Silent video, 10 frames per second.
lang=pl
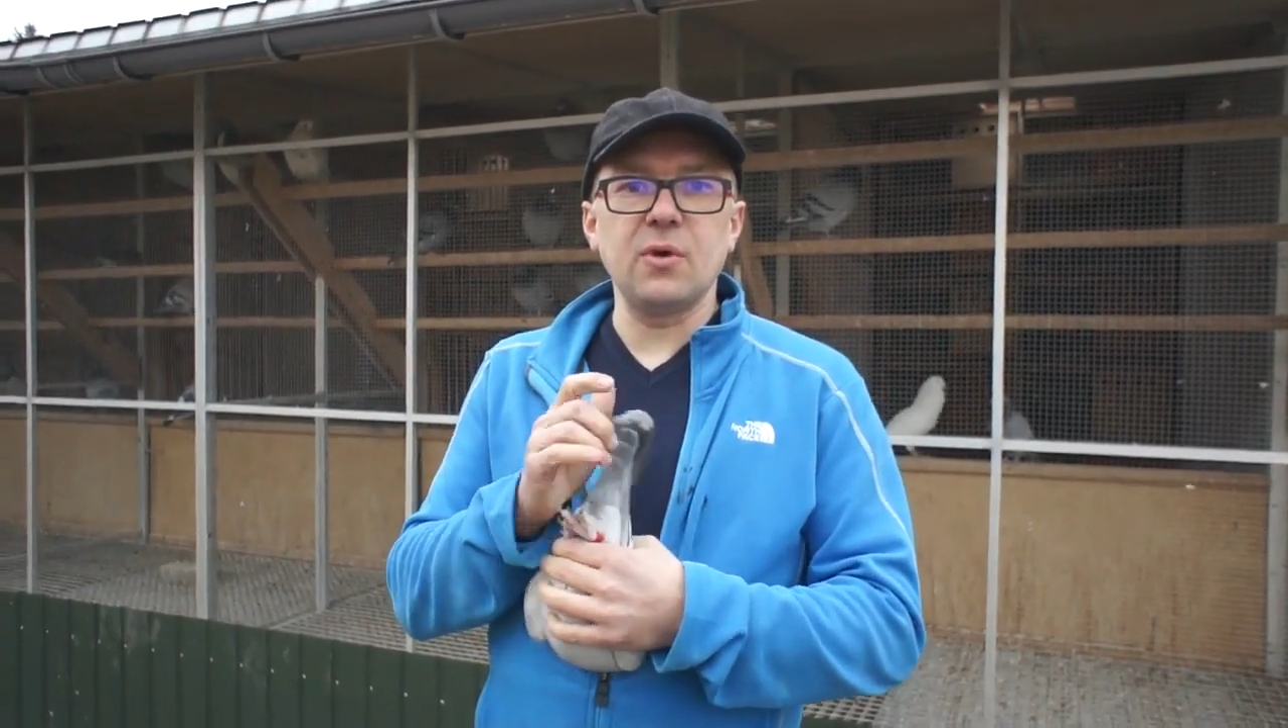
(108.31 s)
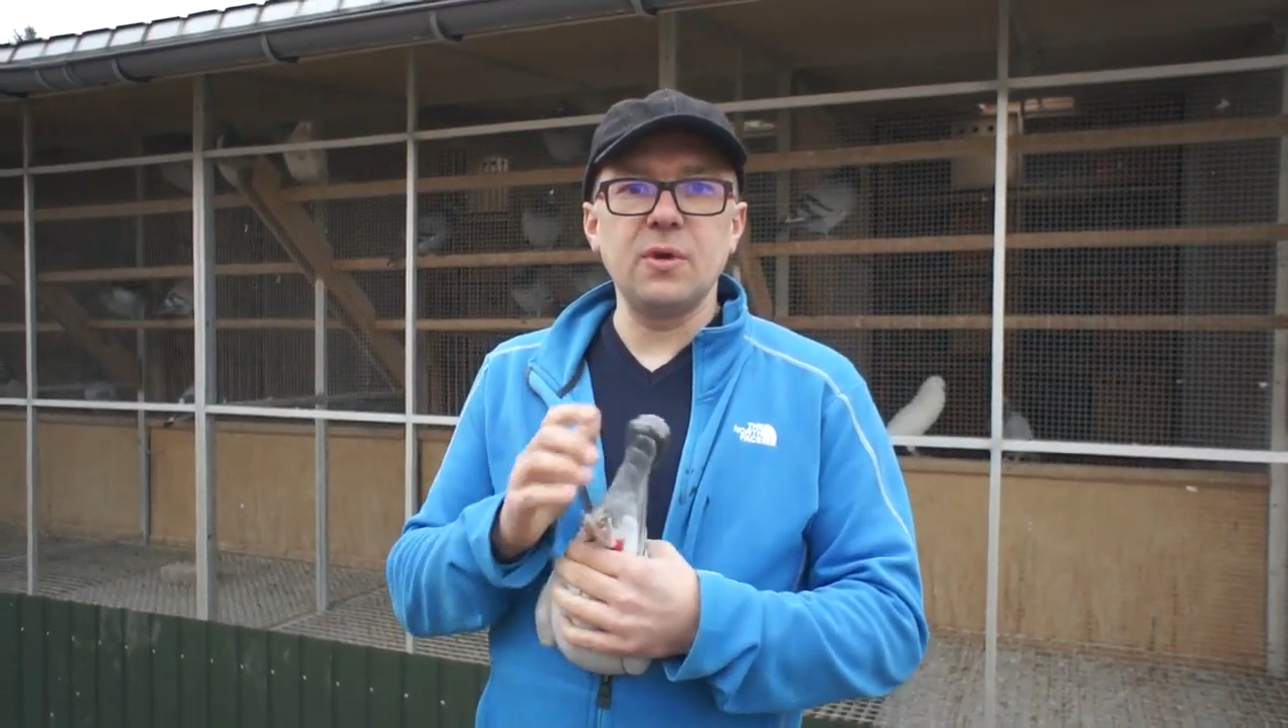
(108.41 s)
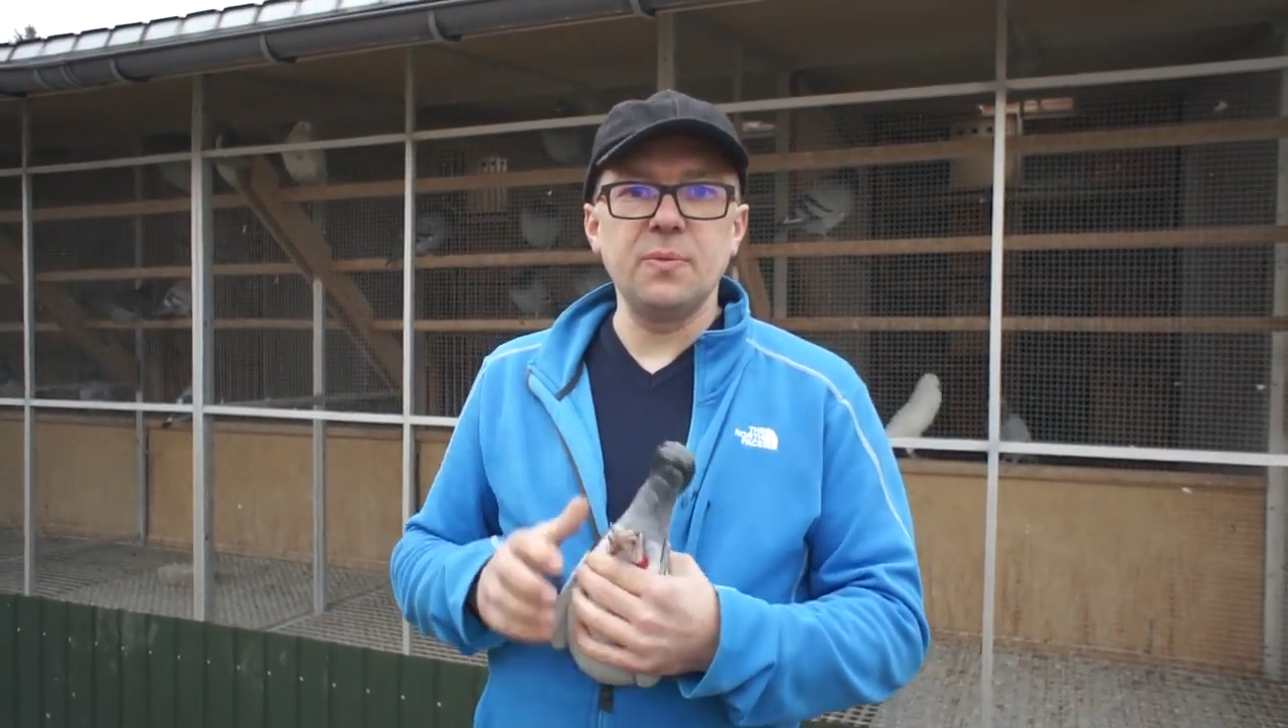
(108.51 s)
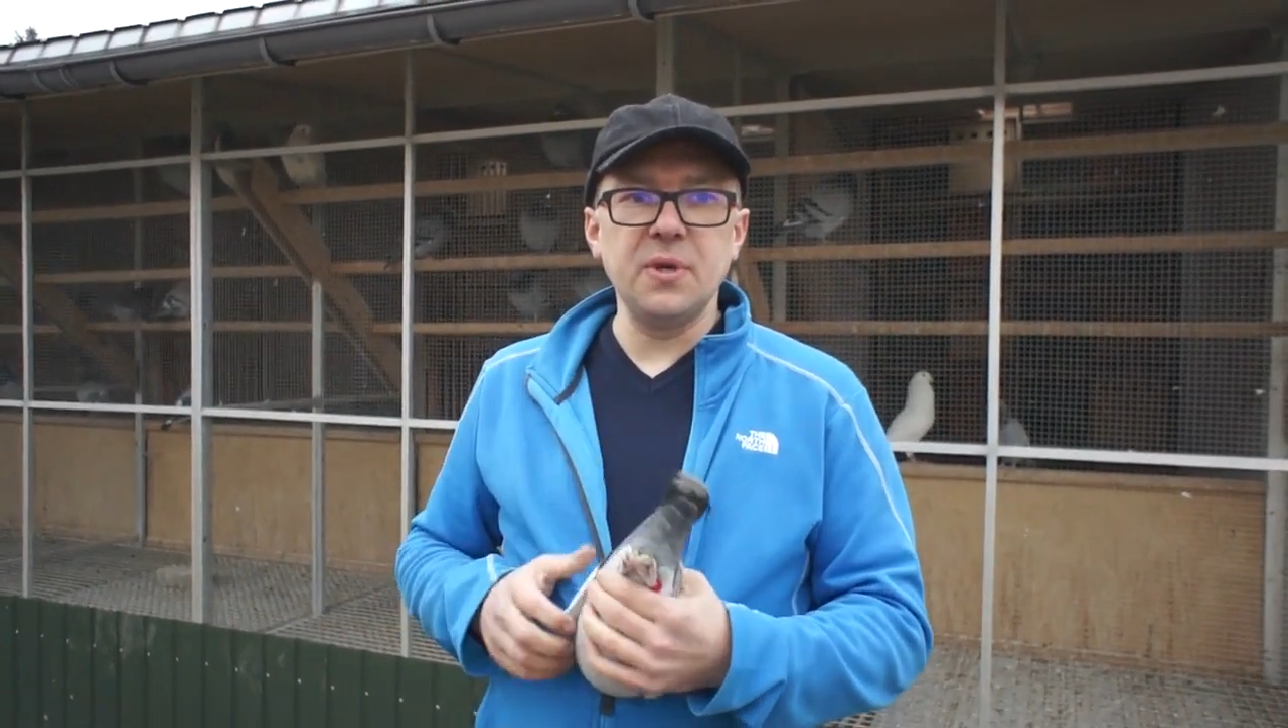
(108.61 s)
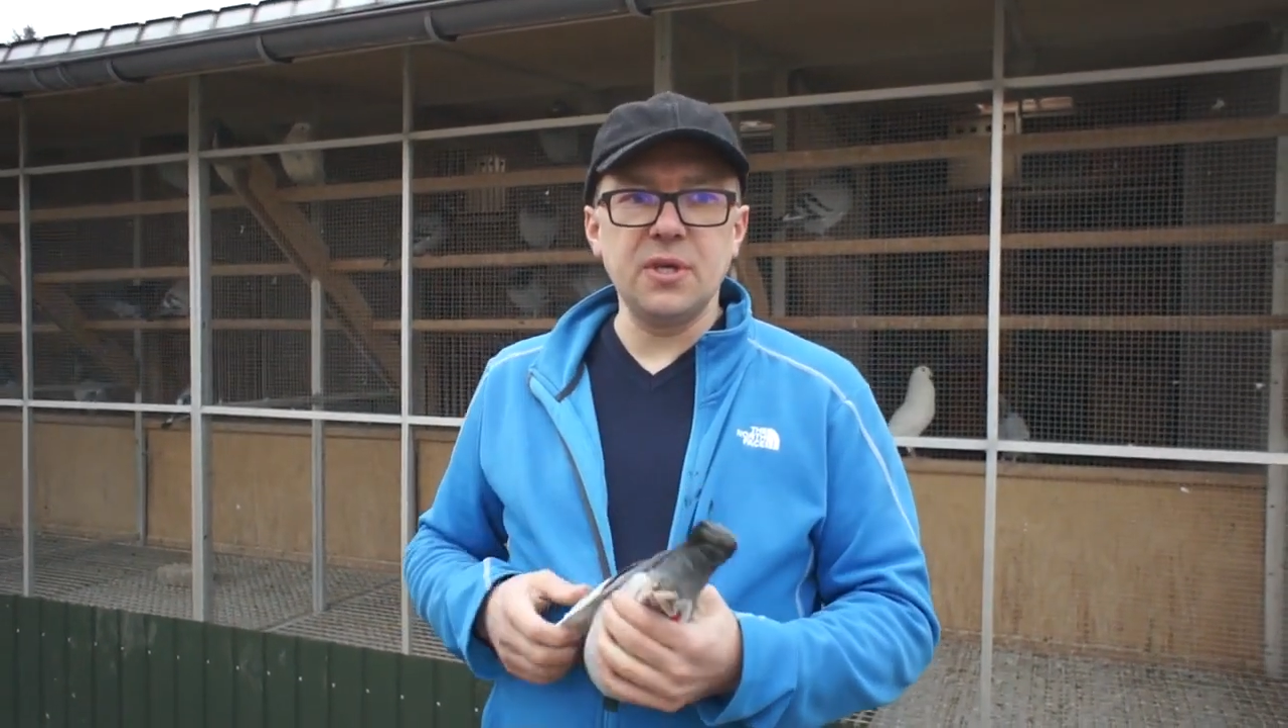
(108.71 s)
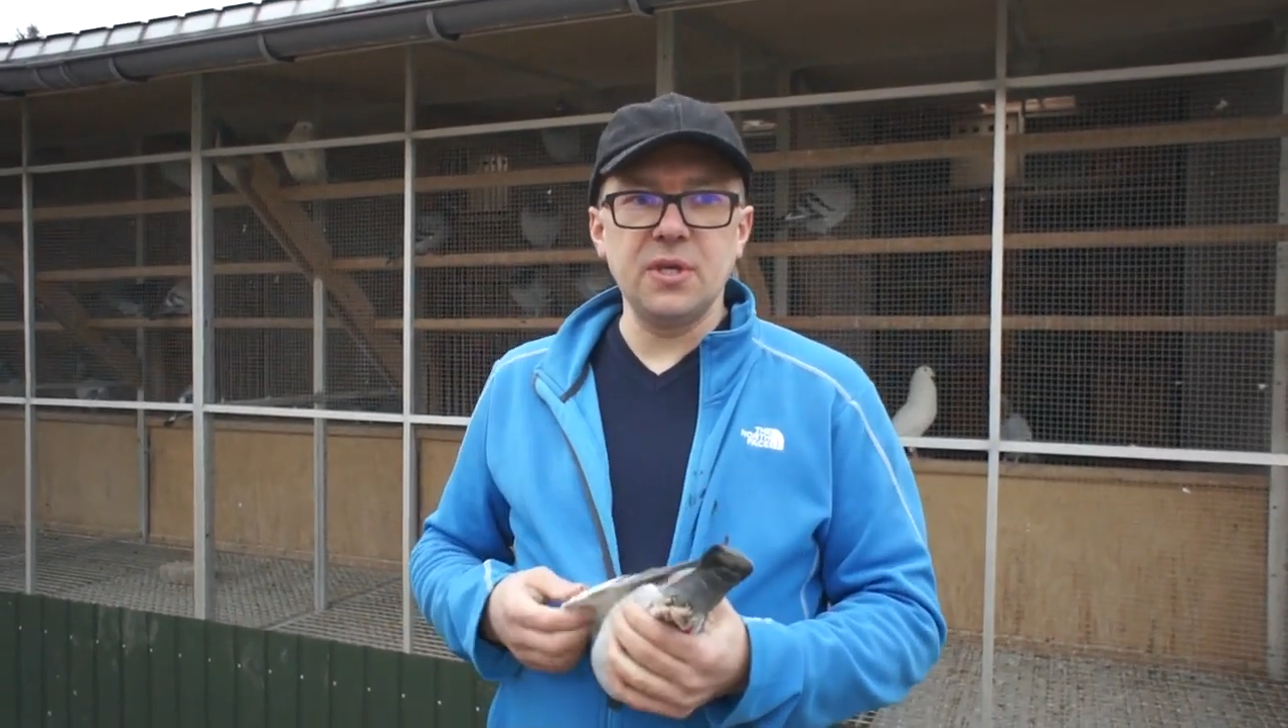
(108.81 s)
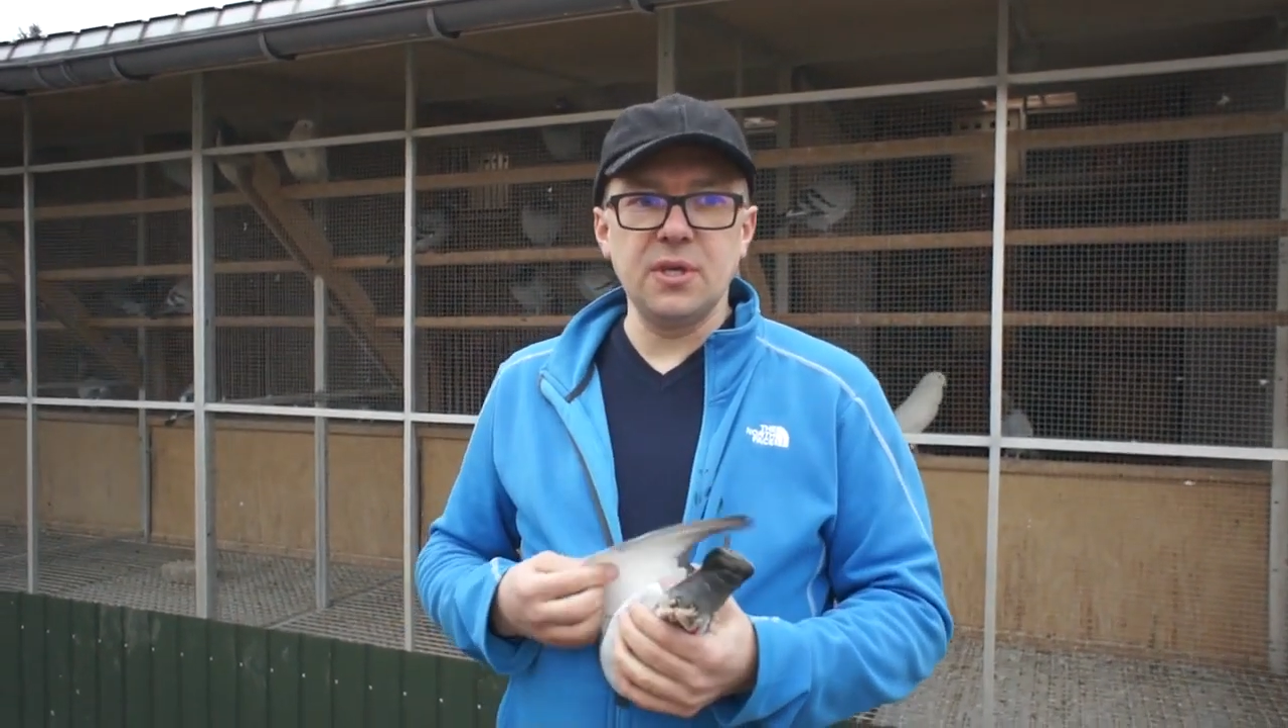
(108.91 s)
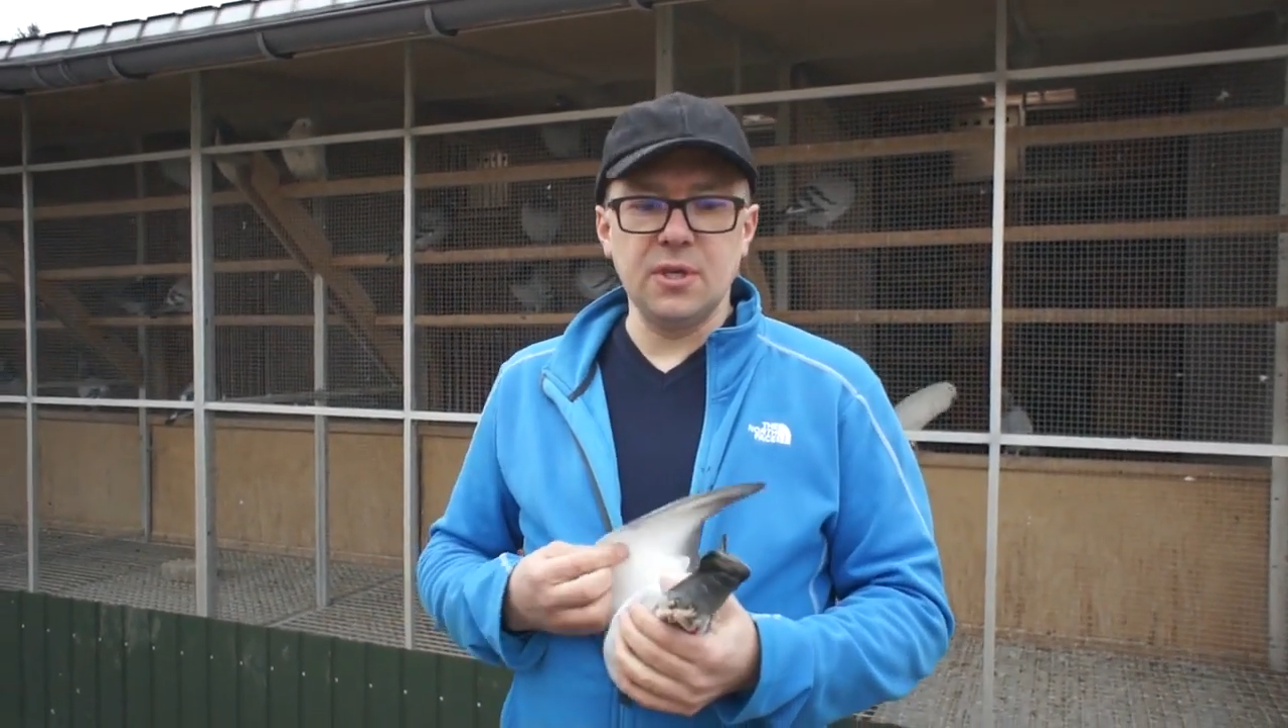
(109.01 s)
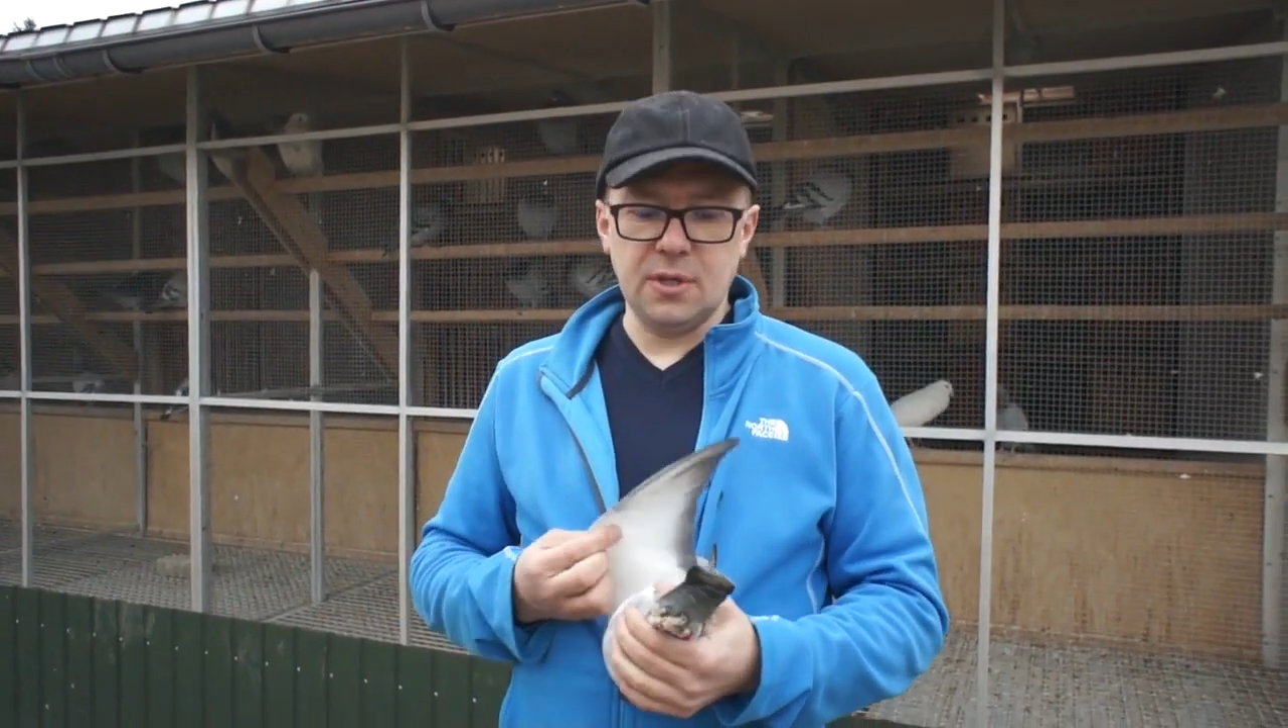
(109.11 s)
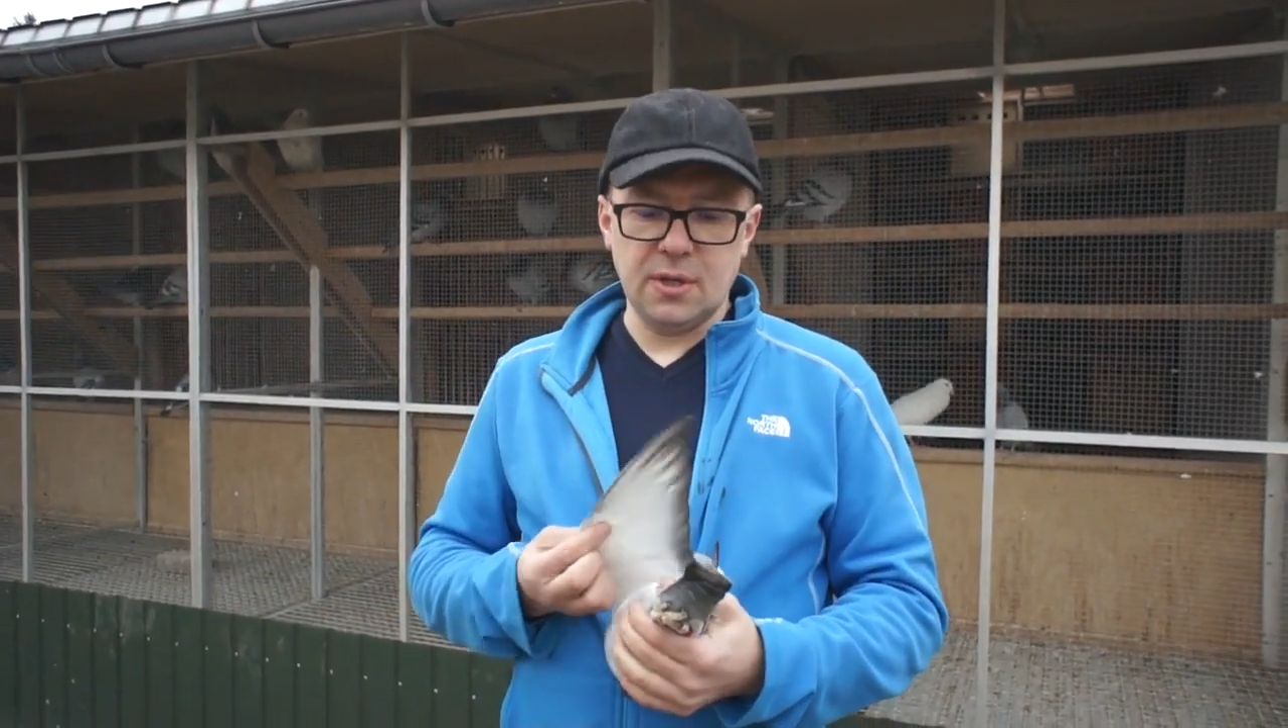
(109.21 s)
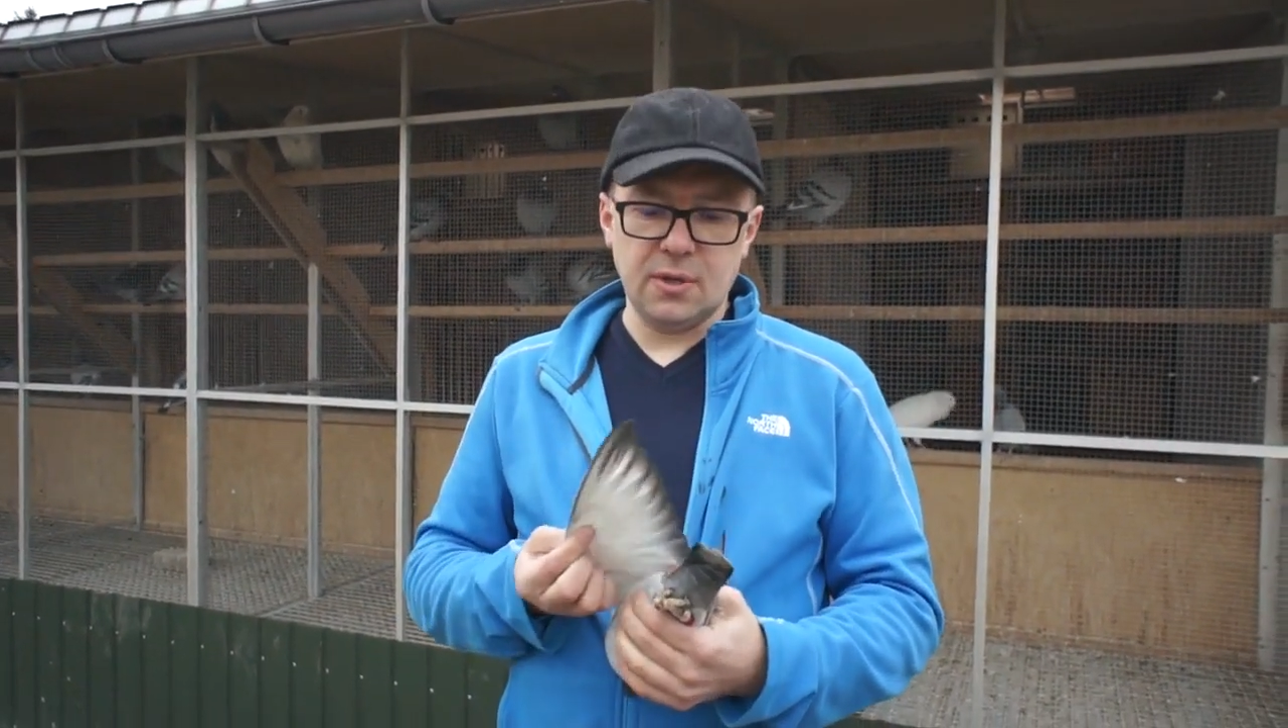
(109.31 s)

olimpijki,